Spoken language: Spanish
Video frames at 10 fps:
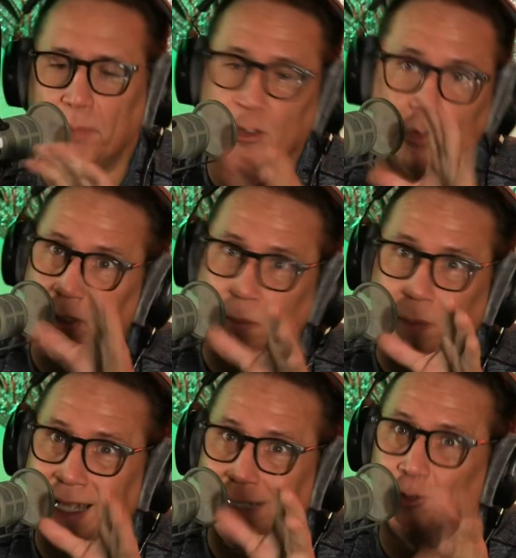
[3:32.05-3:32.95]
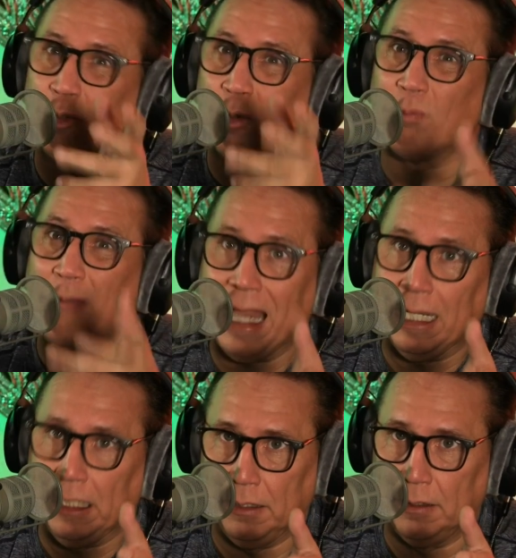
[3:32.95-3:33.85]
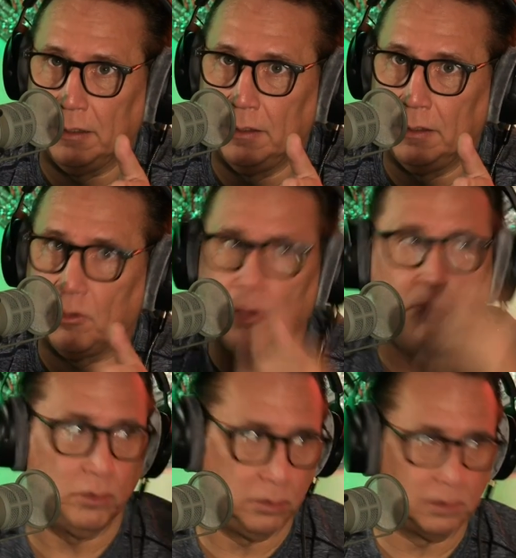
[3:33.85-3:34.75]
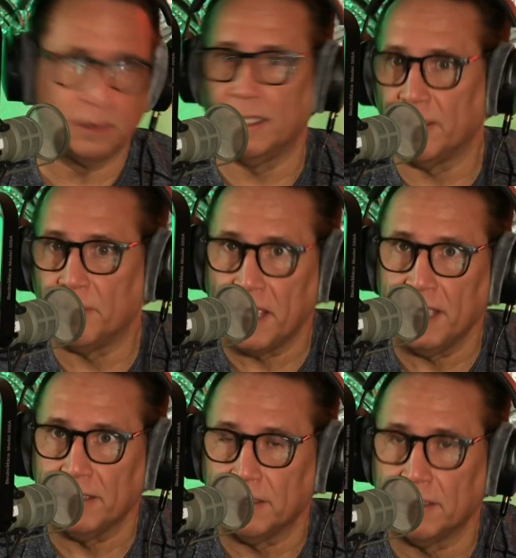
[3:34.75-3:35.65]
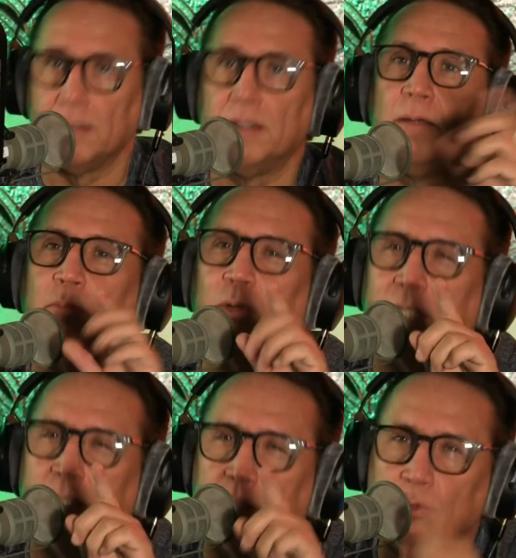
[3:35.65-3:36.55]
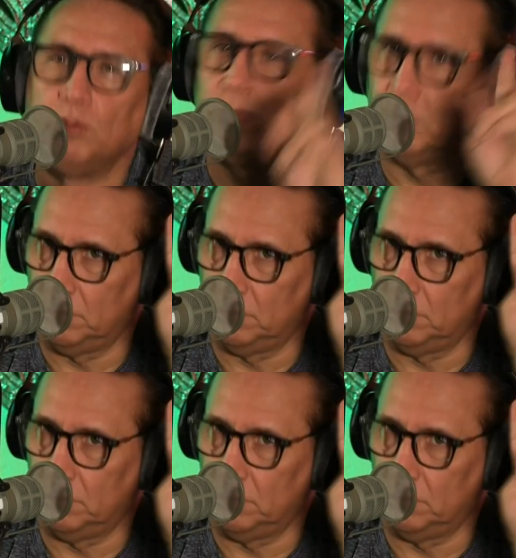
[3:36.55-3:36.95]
pero no te pagan lo normal, como la demás gente, porque tú,